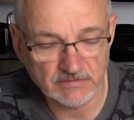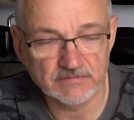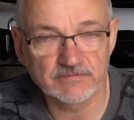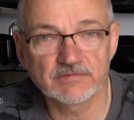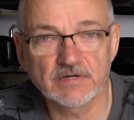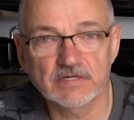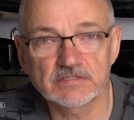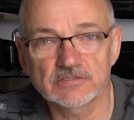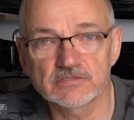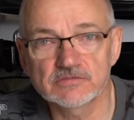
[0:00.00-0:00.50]

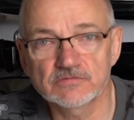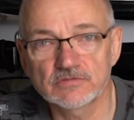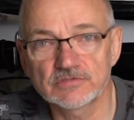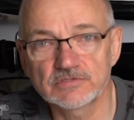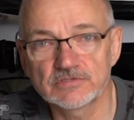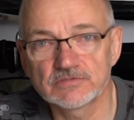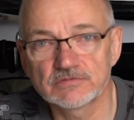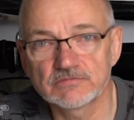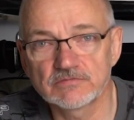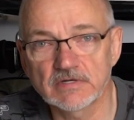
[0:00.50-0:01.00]
Warto
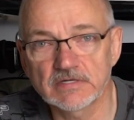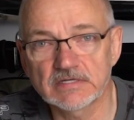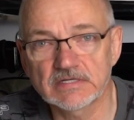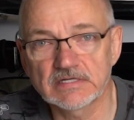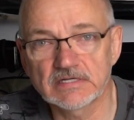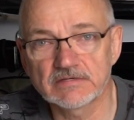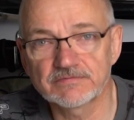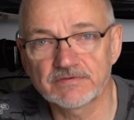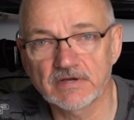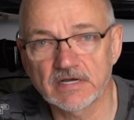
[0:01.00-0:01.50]
zwrócić uwagę
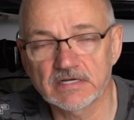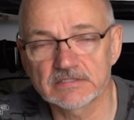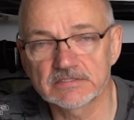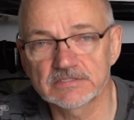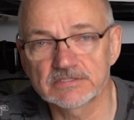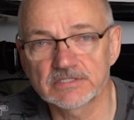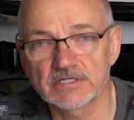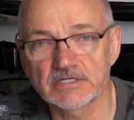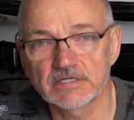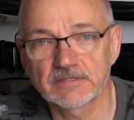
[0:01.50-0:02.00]
na fakt,
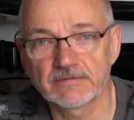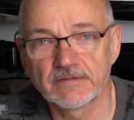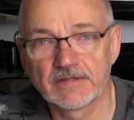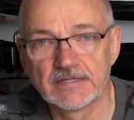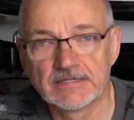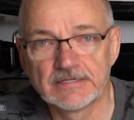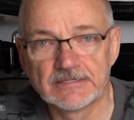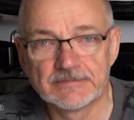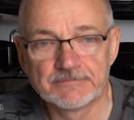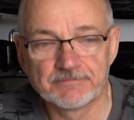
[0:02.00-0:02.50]
że
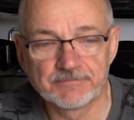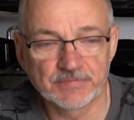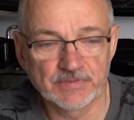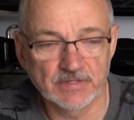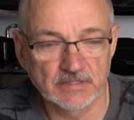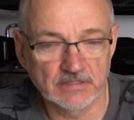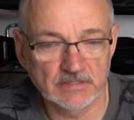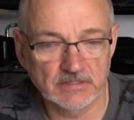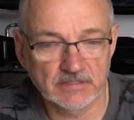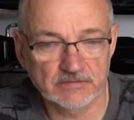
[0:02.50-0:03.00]

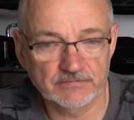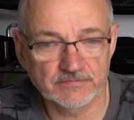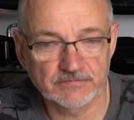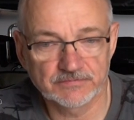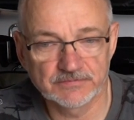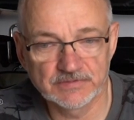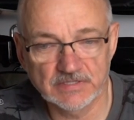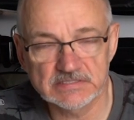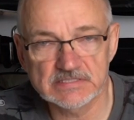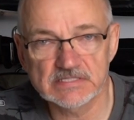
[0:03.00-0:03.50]

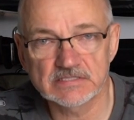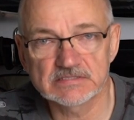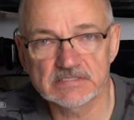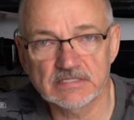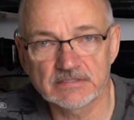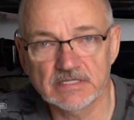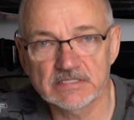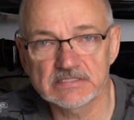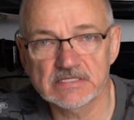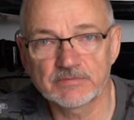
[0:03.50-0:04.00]
na,
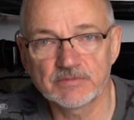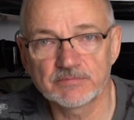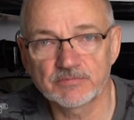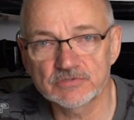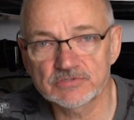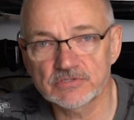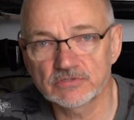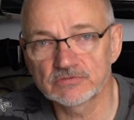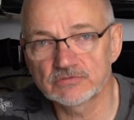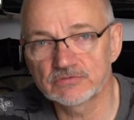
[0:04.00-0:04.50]
na samym
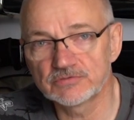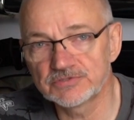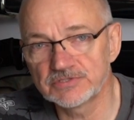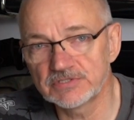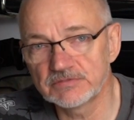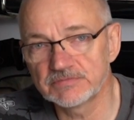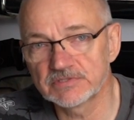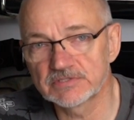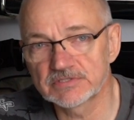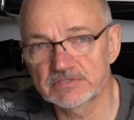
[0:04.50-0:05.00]
początku
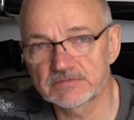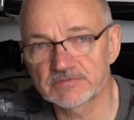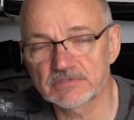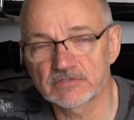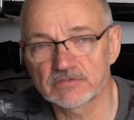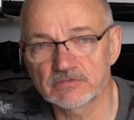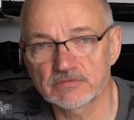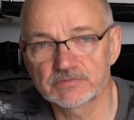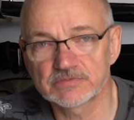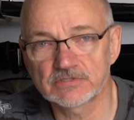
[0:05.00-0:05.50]
zimy
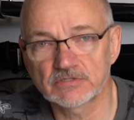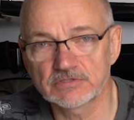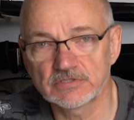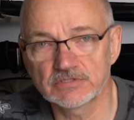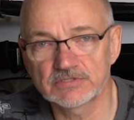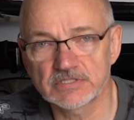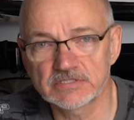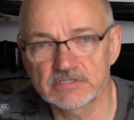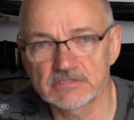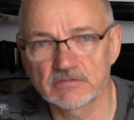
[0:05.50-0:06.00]

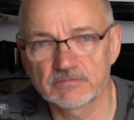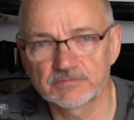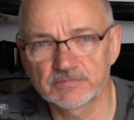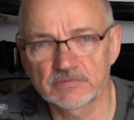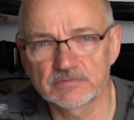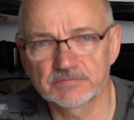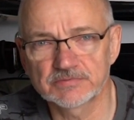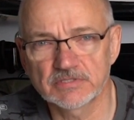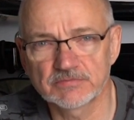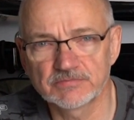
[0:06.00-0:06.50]
psrogi często
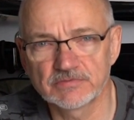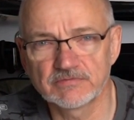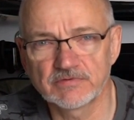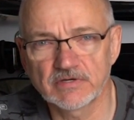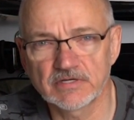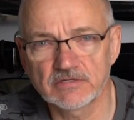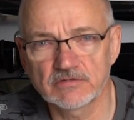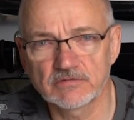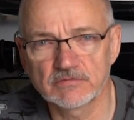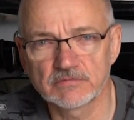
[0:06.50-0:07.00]

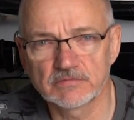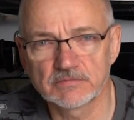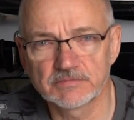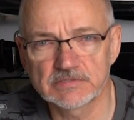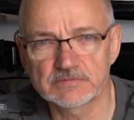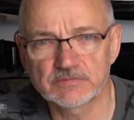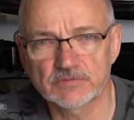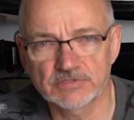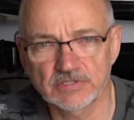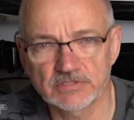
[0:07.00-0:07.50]
przebywają
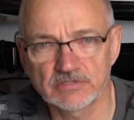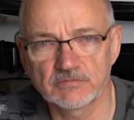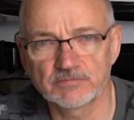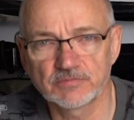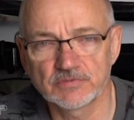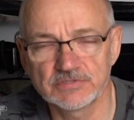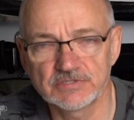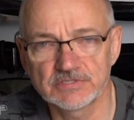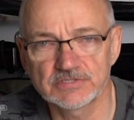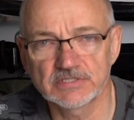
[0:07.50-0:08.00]
bezpośrednio
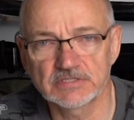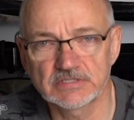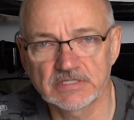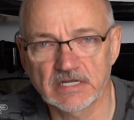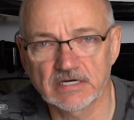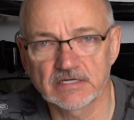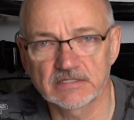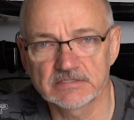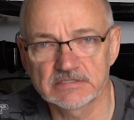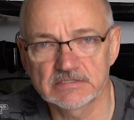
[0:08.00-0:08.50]
poniżej
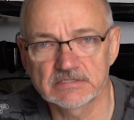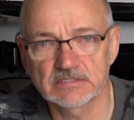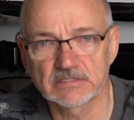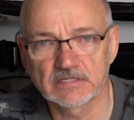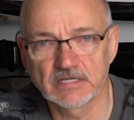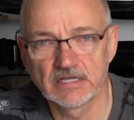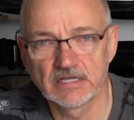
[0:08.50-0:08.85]
tarlisk.